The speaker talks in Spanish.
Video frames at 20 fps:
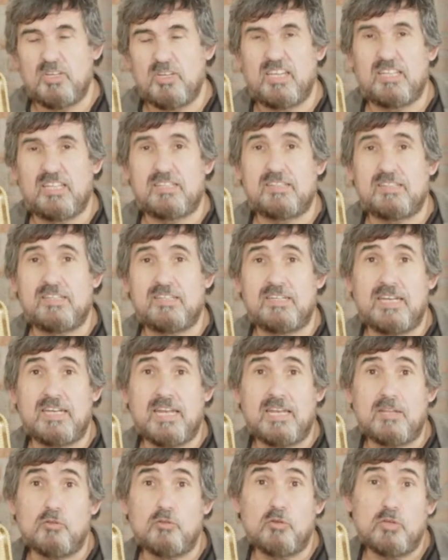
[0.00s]
Lo grabamos algunos
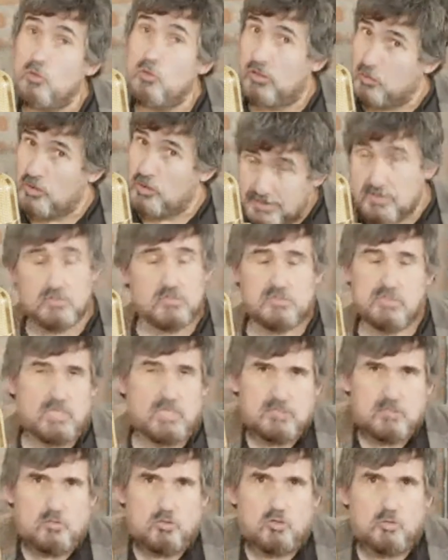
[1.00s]
días antes, ya se los
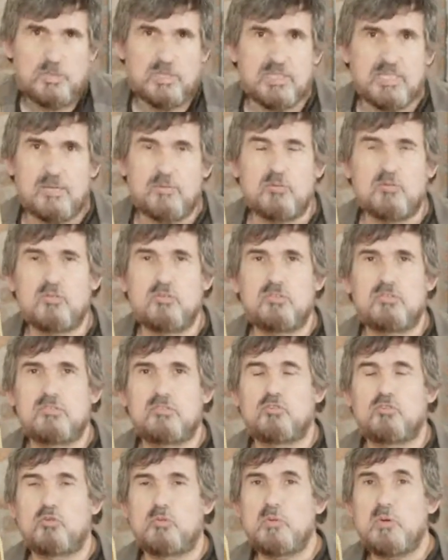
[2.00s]
comentamos, no, no
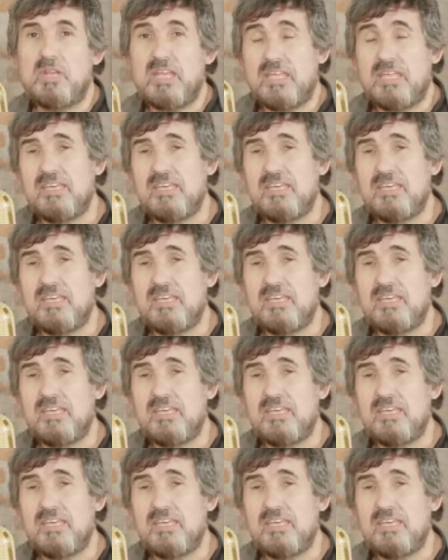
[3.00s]
engrupimos a nadie.